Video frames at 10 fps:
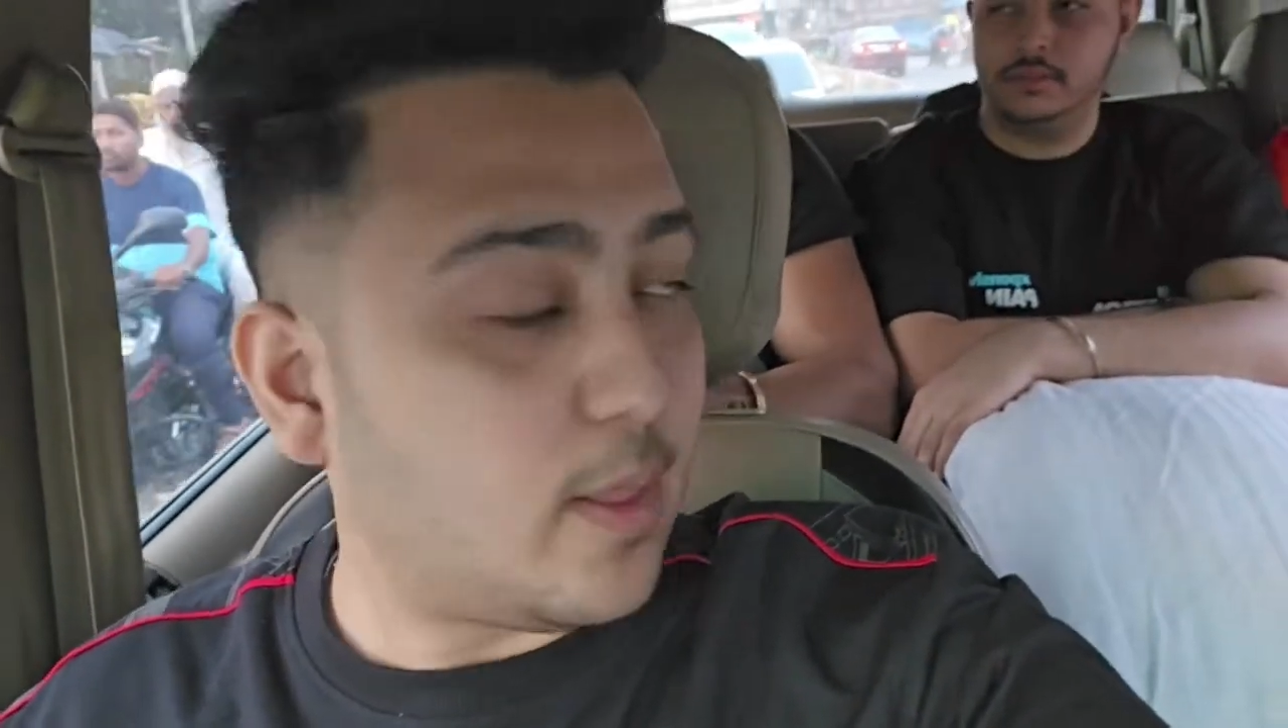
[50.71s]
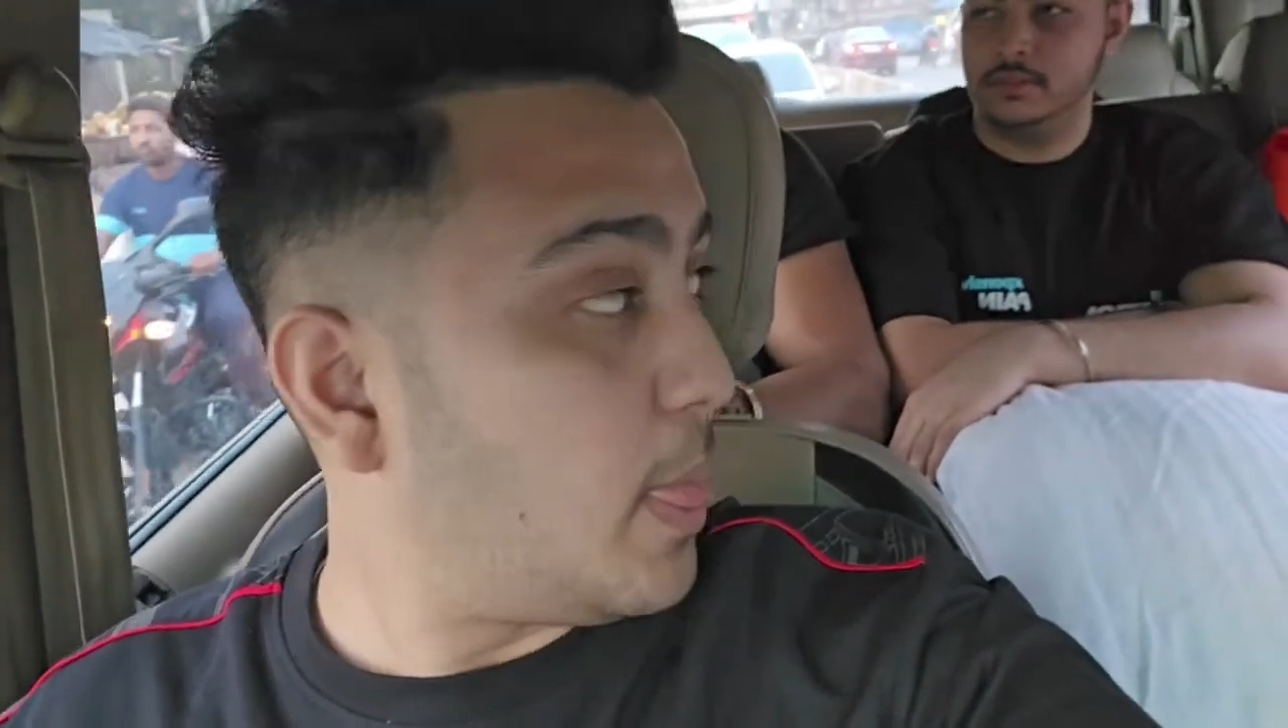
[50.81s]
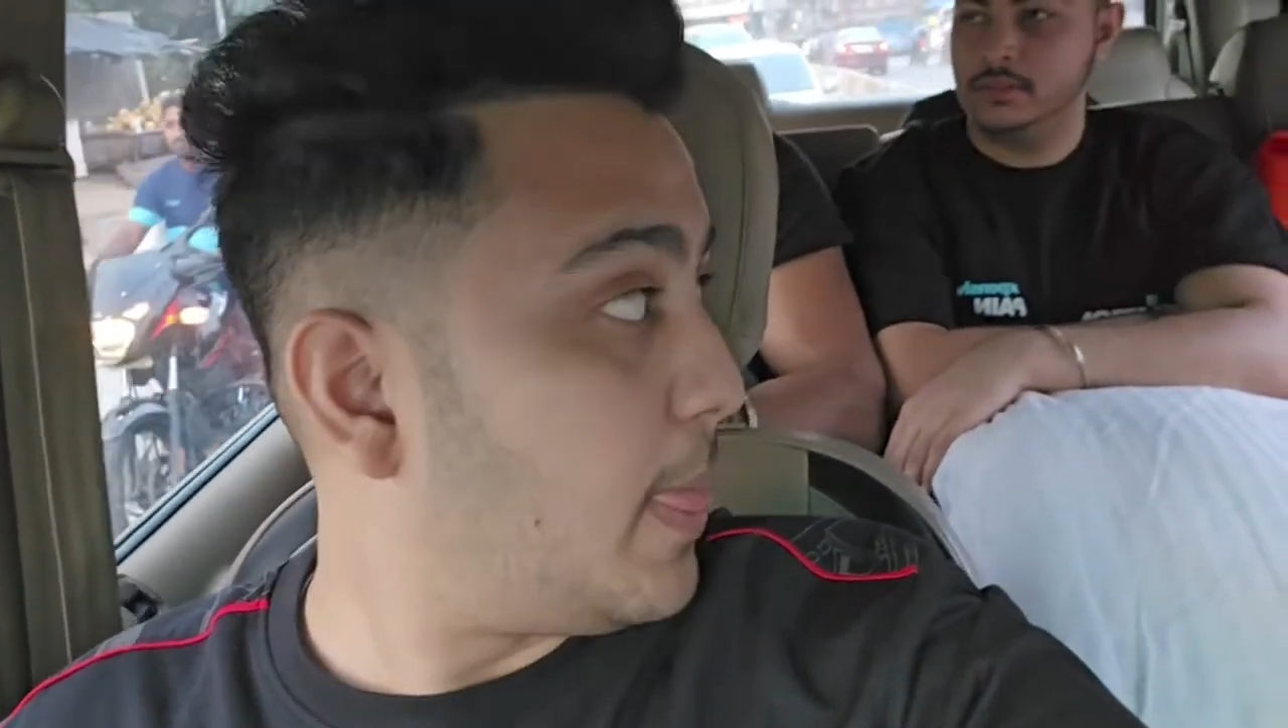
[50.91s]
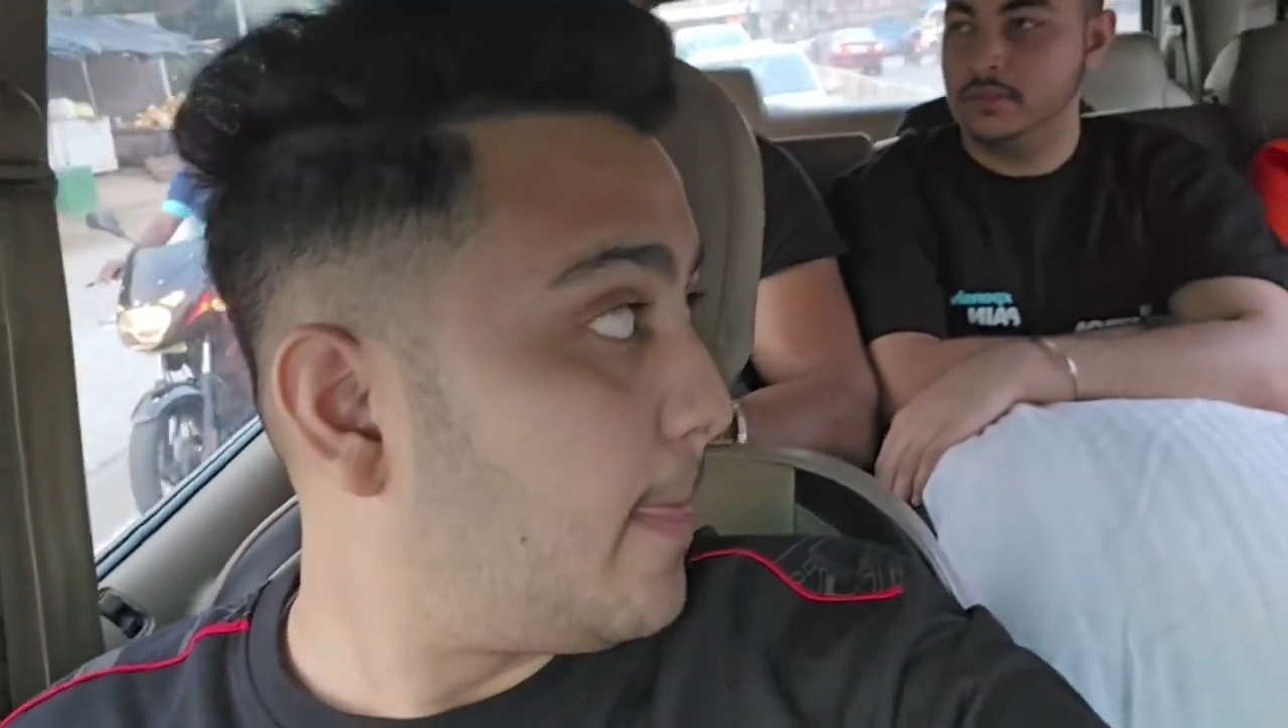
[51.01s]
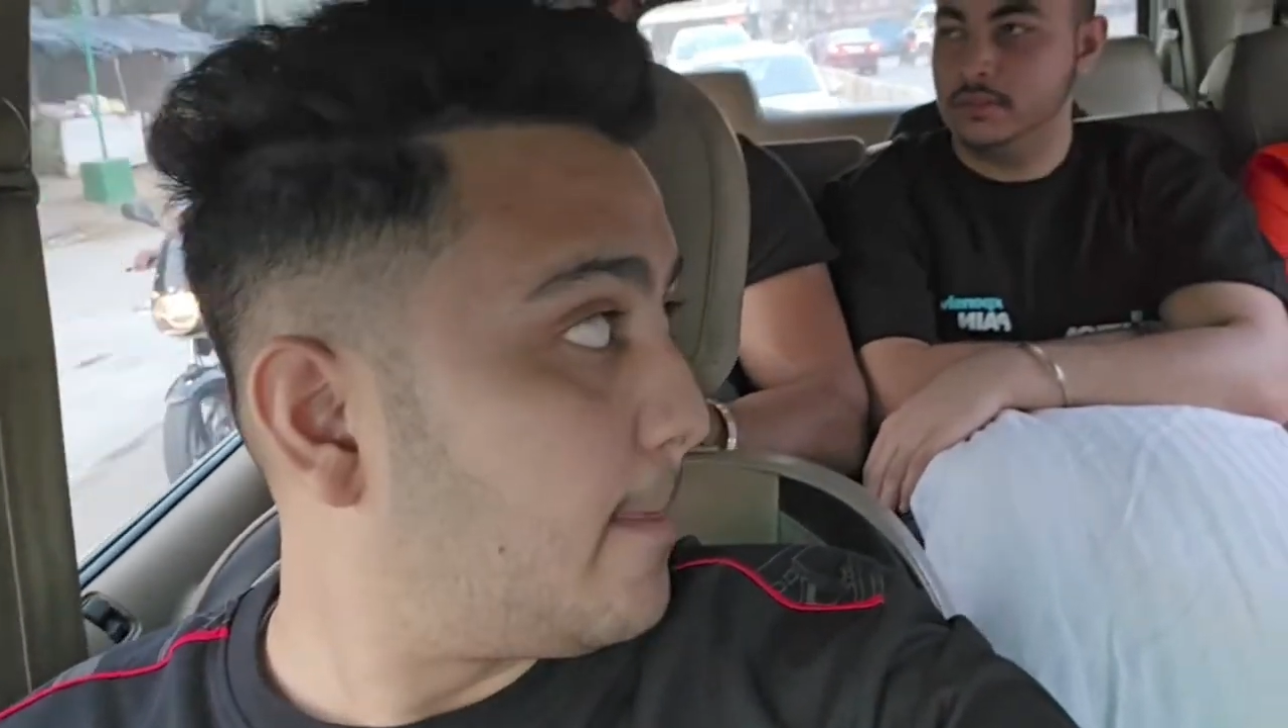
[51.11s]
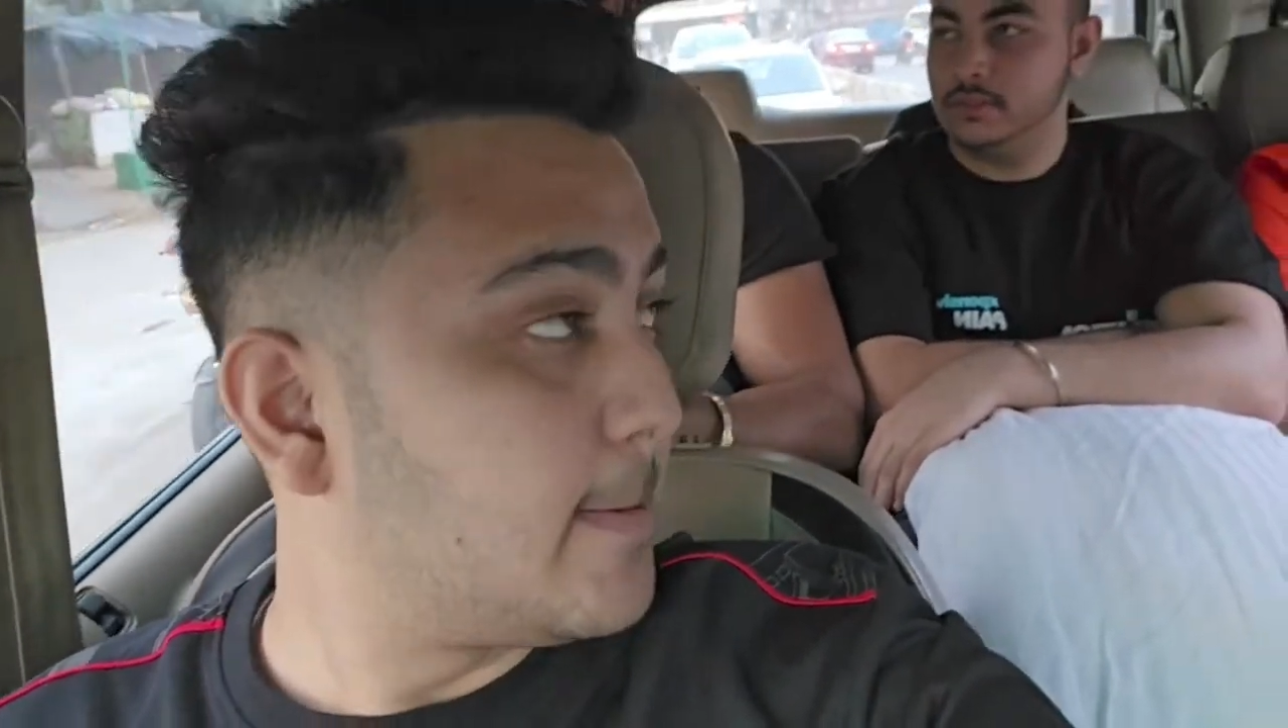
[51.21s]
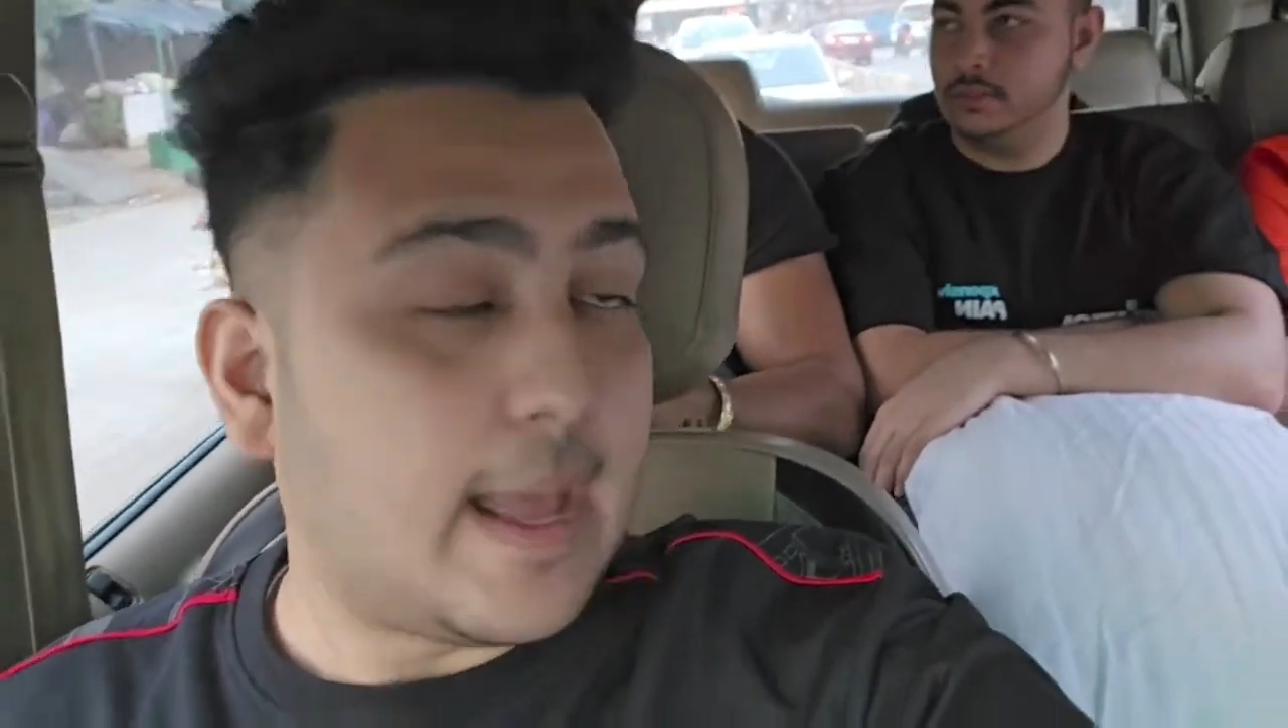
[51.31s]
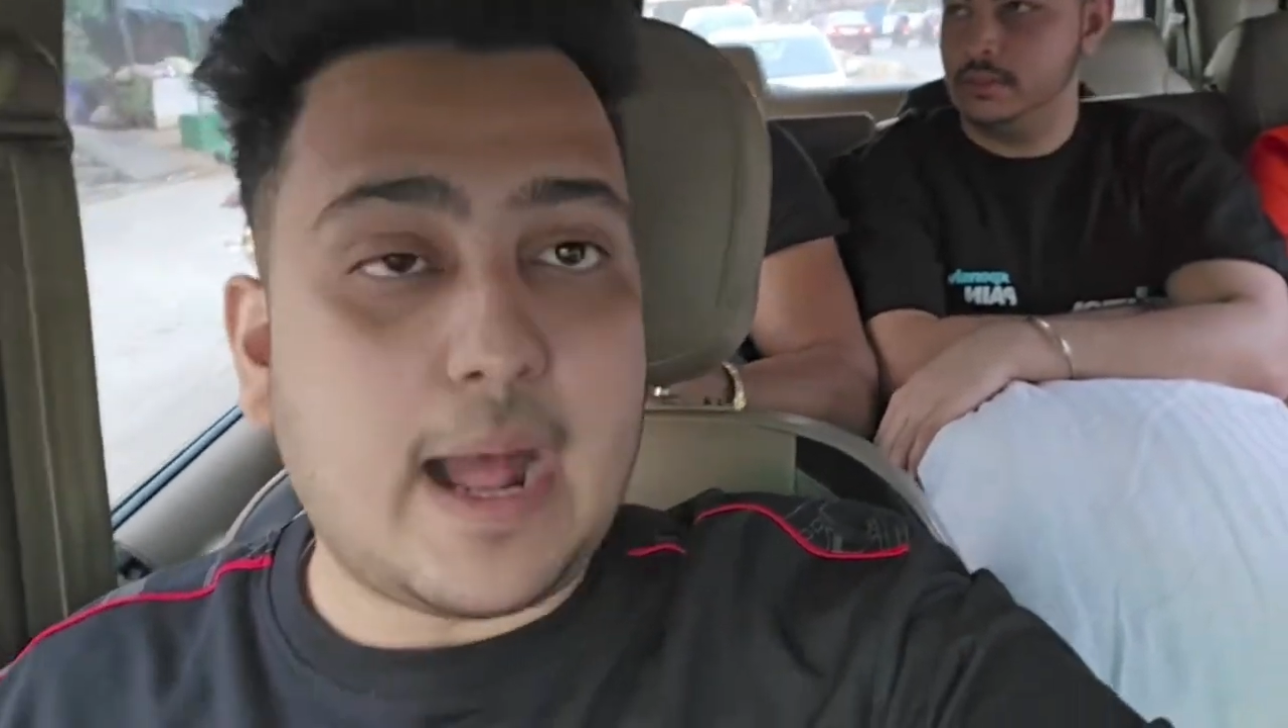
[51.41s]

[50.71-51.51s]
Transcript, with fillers: स्टार्ट कर रहे